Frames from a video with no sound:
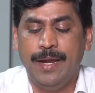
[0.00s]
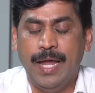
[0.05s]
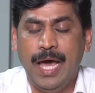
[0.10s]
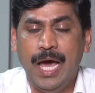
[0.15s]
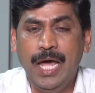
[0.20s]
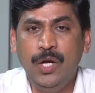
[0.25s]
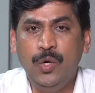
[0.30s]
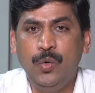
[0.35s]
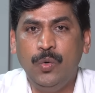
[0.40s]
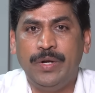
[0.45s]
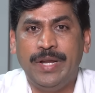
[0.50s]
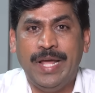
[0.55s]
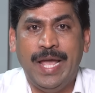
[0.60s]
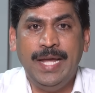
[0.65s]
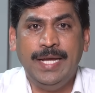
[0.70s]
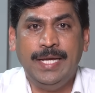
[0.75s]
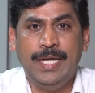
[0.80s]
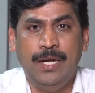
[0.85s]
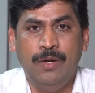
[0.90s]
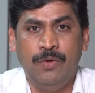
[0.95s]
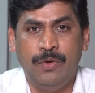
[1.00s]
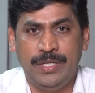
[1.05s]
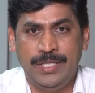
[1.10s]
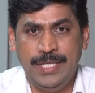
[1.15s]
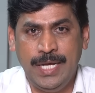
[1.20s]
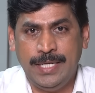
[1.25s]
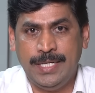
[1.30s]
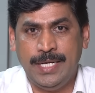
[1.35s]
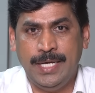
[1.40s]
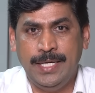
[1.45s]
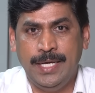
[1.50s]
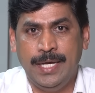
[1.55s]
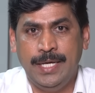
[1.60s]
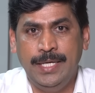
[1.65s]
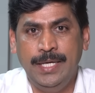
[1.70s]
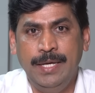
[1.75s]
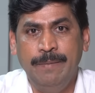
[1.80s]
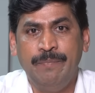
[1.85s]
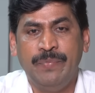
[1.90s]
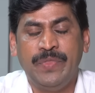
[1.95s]
నాలుగు ట్యాంకర్లు రిజెక్ట్
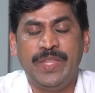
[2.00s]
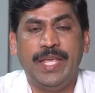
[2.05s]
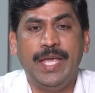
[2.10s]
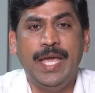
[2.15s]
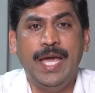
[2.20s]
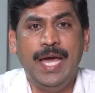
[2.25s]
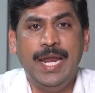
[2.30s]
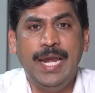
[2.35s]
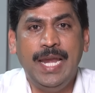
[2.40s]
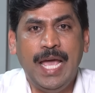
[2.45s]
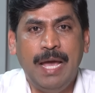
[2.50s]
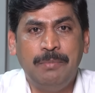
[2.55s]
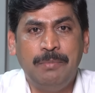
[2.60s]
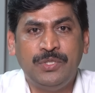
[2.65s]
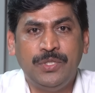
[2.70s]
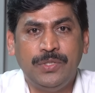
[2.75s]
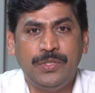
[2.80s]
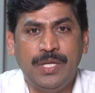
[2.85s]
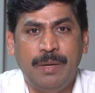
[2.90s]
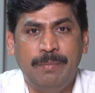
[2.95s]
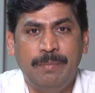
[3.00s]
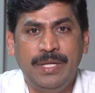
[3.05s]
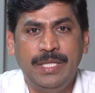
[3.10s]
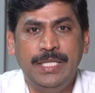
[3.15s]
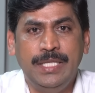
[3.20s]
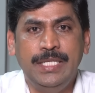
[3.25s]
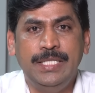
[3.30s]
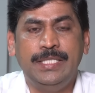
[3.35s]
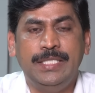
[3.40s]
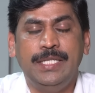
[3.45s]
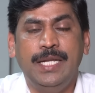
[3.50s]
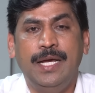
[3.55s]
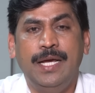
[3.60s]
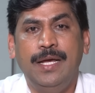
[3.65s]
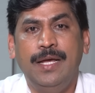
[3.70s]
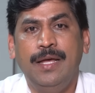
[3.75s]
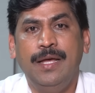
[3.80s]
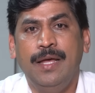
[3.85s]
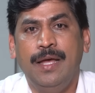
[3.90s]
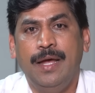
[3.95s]
అయ్యాయి ఏఆర్ ల్యాబ్స్కు సంబంధించిన
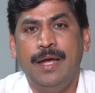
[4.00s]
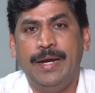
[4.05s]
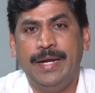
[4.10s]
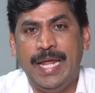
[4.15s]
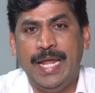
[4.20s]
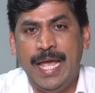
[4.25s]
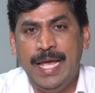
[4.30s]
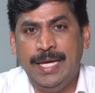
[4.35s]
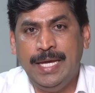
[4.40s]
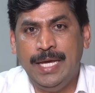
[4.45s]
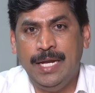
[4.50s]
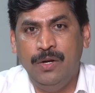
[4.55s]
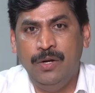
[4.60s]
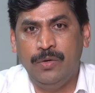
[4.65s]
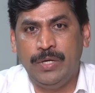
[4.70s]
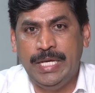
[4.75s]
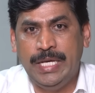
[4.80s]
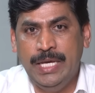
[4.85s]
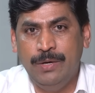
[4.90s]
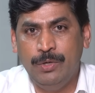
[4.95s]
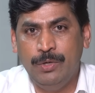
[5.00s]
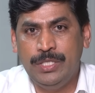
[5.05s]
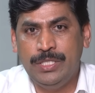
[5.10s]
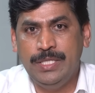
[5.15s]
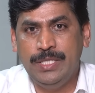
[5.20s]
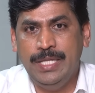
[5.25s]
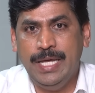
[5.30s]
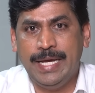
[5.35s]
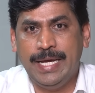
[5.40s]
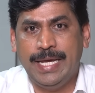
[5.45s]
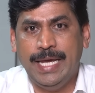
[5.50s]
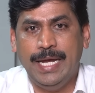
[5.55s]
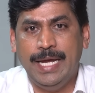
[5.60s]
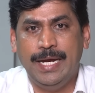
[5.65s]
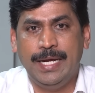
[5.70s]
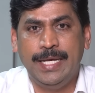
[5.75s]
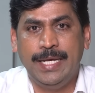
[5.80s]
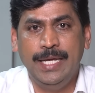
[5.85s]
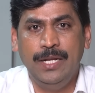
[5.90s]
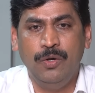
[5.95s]
ట్యాంకర్లు గీ వచ్చింది
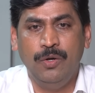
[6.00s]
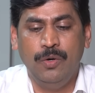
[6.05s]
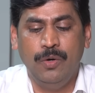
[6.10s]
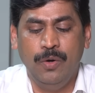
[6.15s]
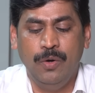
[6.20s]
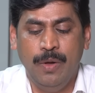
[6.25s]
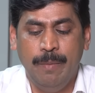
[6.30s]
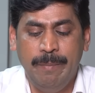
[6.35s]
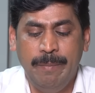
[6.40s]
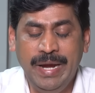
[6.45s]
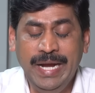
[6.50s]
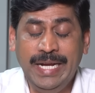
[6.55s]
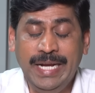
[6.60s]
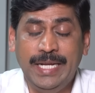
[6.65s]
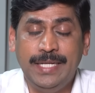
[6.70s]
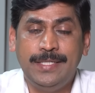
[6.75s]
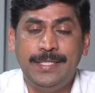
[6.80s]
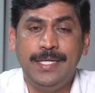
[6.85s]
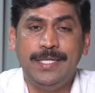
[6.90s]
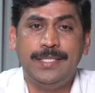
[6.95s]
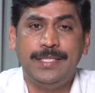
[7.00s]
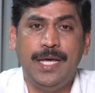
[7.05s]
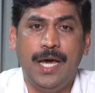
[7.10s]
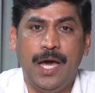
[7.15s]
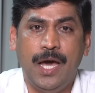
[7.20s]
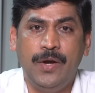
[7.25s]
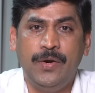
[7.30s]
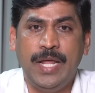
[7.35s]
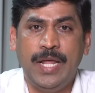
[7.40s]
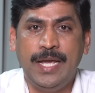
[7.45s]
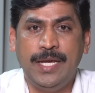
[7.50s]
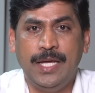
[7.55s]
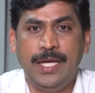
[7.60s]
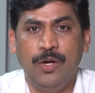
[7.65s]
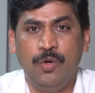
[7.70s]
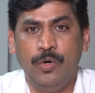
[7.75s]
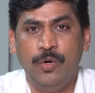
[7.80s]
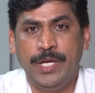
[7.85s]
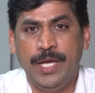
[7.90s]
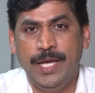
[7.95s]
ఆ గీలో మెయిన్ టెస్ట్ చేస్తే ఆరు
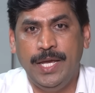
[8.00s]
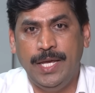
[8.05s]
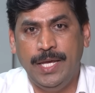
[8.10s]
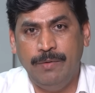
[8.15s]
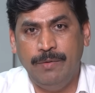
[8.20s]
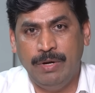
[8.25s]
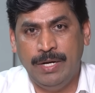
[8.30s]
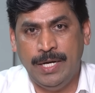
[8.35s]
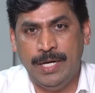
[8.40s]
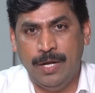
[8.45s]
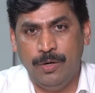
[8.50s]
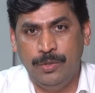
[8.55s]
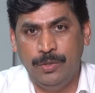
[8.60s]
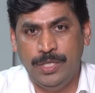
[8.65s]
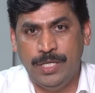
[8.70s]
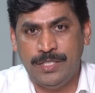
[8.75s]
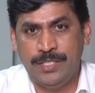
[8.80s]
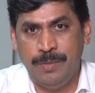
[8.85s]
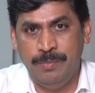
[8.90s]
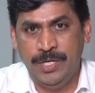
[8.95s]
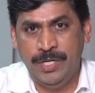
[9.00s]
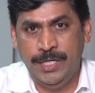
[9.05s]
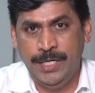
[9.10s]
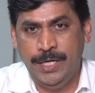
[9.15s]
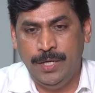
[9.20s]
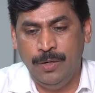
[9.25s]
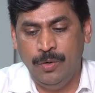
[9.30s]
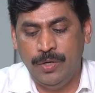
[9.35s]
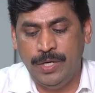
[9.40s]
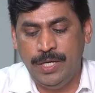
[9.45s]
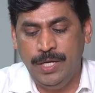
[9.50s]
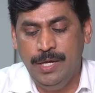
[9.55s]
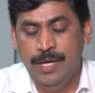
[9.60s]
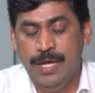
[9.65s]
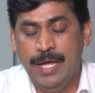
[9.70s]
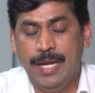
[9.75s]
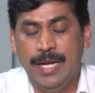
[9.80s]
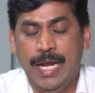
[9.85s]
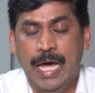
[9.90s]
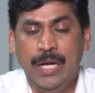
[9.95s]
ట్యాంకర్లు ఓకే అయ్యి వాటిని అలో చేసాం టీటీడీలోకి
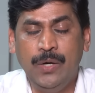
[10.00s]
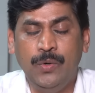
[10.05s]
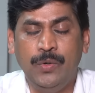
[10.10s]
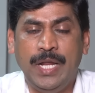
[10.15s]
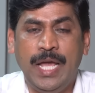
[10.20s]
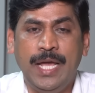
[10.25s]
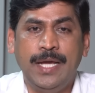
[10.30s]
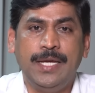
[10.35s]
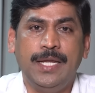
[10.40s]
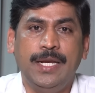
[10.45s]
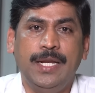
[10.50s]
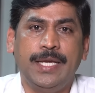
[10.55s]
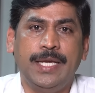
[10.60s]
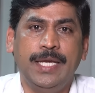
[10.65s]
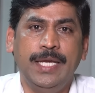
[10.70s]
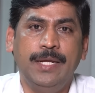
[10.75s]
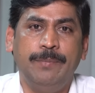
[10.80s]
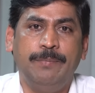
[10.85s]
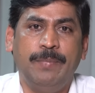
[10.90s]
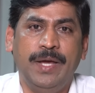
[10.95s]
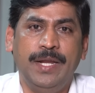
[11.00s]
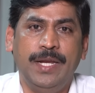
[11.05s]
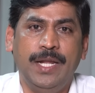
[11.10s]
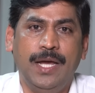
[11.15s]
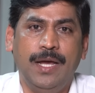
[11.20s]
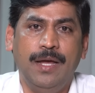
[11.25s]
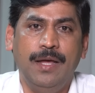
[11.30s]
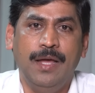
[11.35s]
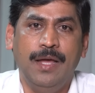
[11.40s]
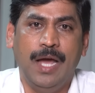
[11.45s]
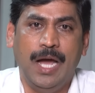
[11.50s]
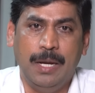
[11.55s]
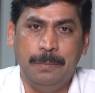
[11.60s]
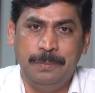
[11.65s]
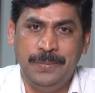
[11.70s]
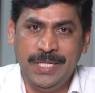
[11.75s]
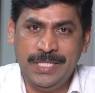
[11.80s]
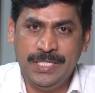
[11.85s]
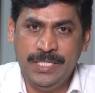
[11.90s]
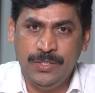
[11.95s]
నాలుగు ట్యాంకర్ల గీ పైన
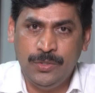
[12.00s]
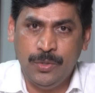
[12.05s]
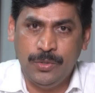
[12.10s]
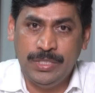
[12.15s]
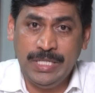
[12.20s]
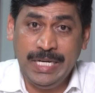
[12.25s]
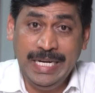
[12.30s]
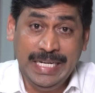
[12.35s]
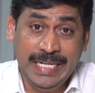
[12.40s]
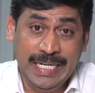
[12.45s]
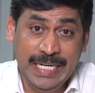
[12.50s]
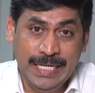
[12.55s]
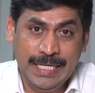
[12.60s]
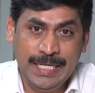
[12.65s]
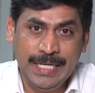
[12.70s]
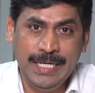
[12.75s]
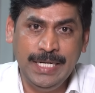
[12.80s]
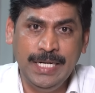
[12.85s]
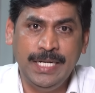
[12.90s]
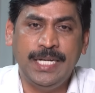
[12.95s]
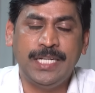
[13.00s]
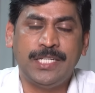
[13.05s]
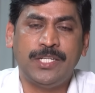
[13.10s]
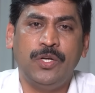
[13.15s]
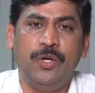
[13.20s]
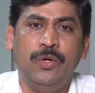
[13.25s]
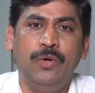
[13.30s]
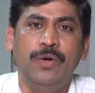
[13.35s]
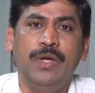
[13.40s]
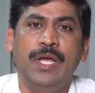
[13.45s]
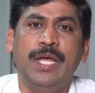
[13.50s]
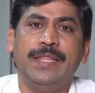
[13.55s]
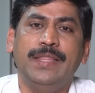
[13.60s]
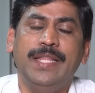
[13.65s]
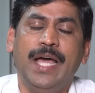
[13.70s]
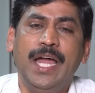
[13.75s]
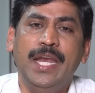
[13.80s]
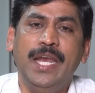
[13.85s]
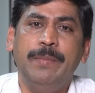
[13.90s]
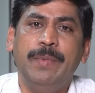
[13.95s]
అబ్జెక్షన్స్ వచ్చాయి టీటీడీ టెస్ట్లో
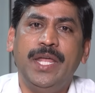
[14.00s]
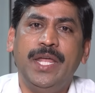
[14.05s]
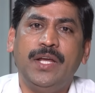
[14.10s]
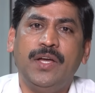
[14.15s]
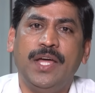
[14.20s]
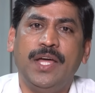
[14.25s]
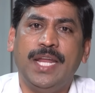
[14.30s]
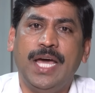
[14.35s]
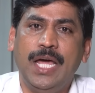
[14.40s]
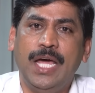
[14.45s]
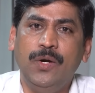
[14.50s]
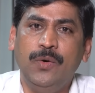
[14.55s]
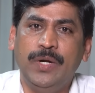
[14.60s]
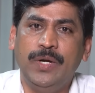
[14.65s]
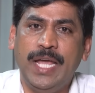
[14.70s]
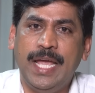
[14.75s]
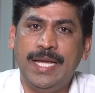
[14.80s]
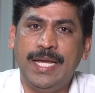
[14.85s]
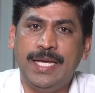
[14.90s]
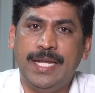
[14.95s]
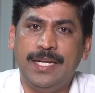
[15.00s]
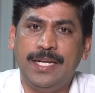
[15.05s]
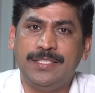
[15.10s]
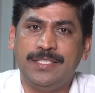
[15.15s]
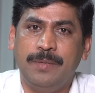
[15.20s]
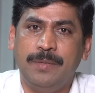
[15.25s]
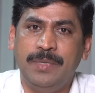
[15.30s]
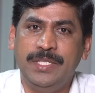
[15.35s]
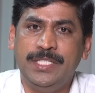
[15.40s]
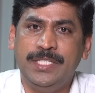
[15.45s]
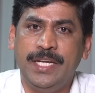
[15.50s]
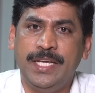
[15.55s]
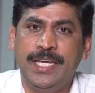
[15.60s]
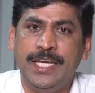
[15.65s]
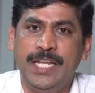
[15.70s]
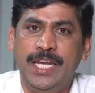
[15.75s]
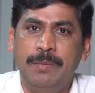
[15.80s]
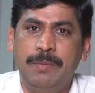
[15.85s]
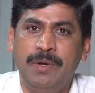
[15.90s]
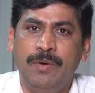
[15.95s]
దాని మేరకు ఆ నాలుగు ట్యాంకర్లకు సంబంధించిన
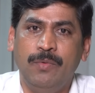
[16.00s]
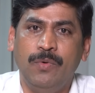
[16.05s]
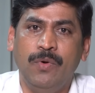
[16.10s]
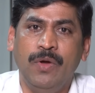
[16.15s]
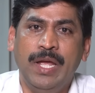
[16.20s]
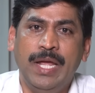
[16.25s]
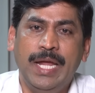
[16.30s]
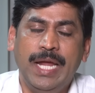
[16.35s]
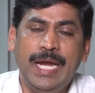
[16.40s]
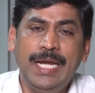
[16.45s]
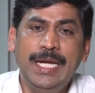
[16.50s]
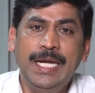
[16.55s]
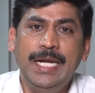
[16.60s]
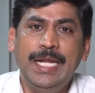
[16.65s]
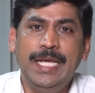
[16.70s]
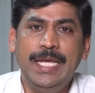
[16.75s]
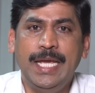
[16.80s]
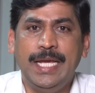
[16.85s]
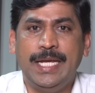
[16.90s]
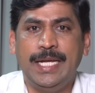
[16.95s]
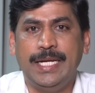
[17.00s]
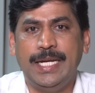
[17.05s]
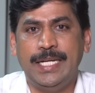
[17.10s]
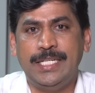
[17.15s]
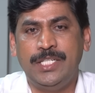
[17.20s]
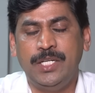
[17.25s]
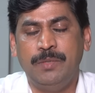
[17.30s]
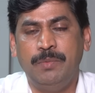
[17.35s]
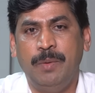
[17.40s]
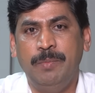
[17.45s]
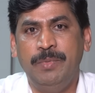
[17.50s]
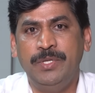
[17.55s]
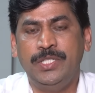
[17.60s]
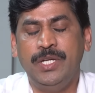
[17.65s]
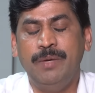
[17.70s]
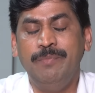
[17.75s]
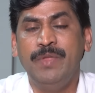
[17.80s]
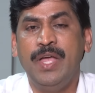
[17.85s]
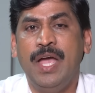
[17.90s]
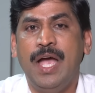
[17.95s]
గీని మేము ఎన్డీడీఏకి టెస్ట్కి
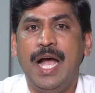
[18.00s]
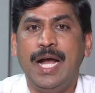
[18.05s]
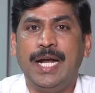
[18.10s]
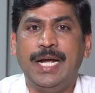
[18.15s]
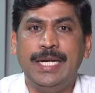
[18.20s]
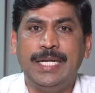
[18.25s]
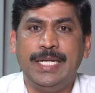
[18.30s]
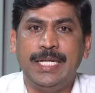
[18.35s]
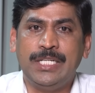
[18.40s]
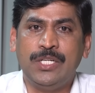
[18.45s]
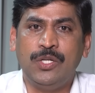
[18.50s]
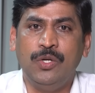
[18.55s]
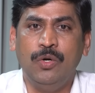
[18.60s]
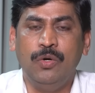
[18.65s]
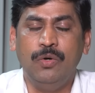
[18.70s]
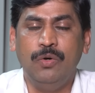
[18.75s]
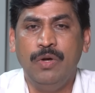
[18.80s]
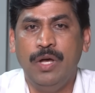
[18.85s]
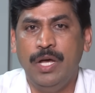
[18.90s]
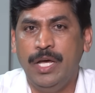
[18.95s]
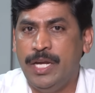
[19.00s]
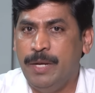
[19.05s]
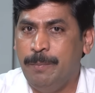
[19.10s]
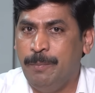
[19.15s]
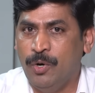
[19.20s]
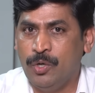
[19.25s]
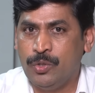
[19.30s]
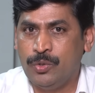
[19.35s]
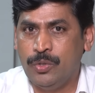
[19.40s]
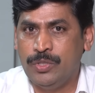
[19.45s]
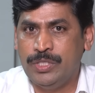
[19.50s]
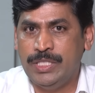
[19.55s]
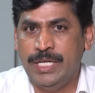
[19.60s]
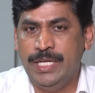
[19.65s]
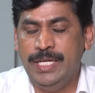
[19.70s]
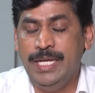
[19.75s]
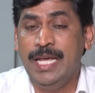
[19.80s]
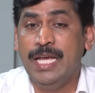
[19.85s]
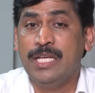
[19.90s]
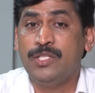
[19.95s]
పంపించాం అక్కడ టెస్ట్లో రిపోర్ట్స్
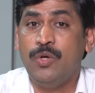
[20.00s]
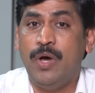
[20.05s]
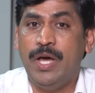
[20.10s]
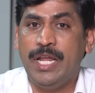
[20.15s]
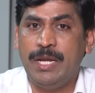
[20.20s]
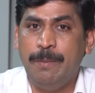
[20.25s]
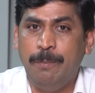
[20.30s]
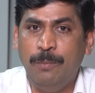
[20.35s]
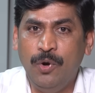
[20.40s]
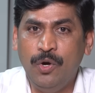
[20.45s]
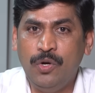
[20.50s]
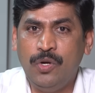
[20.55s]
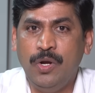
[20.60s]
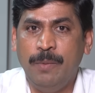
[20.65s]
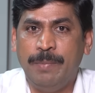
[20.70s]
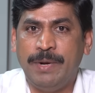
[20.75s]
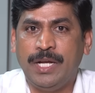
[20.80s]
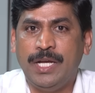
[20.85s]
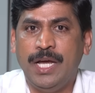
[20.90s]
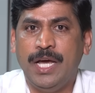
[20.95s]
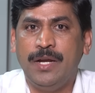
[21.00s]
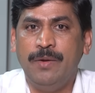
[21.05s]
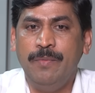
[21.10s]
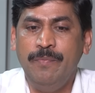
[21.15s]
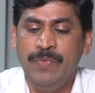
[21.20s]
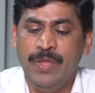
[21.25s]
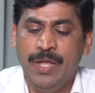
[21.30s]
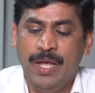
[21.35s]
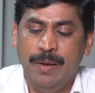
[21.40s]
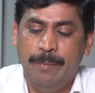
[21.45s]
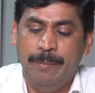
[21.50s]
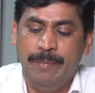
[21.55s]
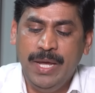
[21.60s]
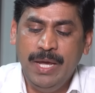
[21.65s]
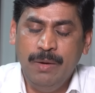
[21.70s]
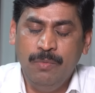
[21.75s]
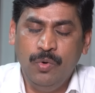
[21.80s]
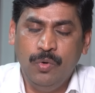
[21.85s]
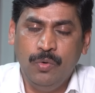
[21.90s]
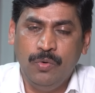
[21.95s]
వచ్చాయి సో ఆ రిపోర్ట్ల ప్రకారం
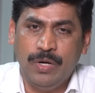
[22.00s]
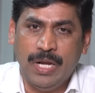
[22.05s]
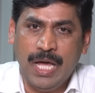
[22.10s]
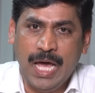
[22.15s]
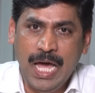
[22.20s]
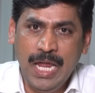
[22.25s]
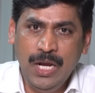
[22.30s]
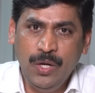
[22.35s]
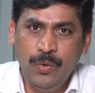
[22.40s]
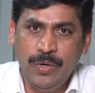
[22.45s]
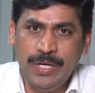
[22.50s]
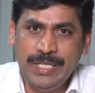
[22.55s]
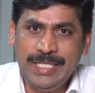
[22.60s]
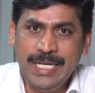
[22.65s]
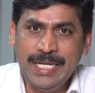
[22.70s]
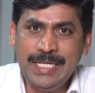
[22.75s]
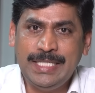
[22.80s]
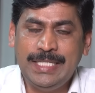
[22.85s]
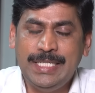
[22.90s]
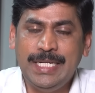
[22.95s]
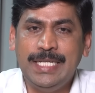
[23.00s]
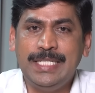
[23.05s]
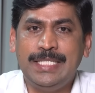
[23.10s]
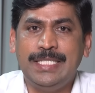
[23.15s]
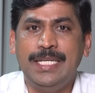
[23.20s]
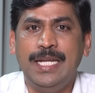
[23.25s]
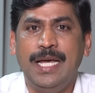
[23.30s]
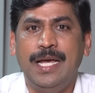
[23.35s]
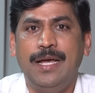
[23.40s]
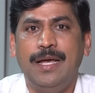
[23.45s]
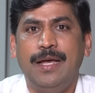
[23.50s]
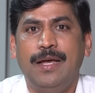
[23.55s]
మేము నాలుగు రిజెక్ట్ చేసిన